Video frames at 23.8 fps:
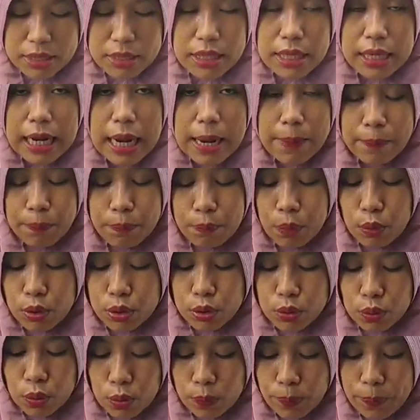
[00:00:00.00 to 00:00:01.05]
sekam
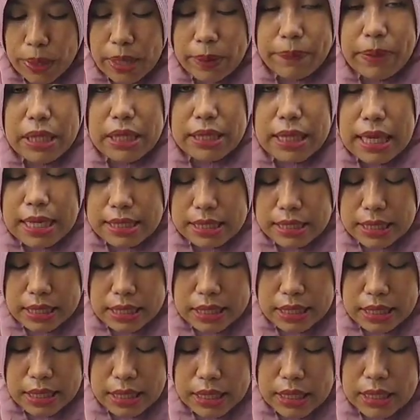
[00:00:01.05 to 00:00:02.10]
busuk
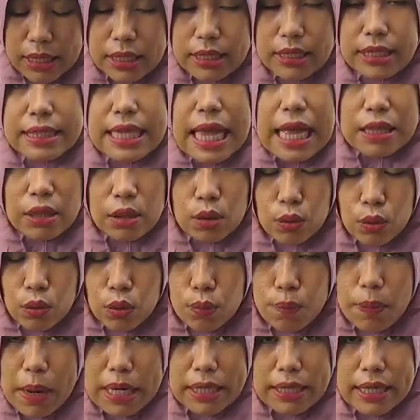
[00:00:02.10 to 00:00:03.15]
fermentasi ini
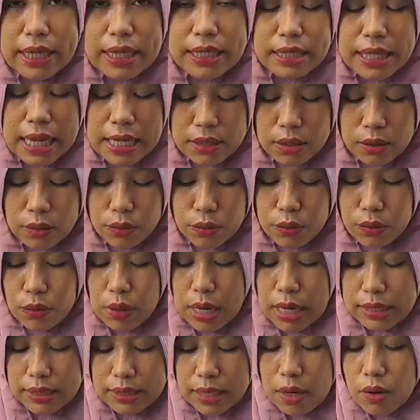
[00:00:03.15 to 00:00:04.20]
satu banding
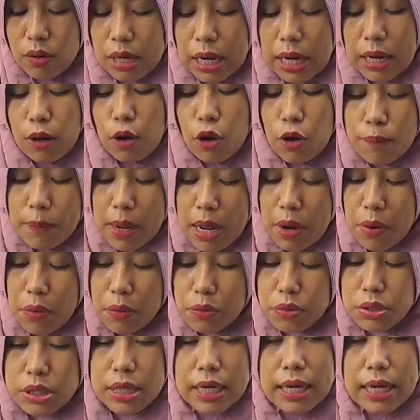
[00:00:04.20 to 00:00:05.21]
satu atau kalau mau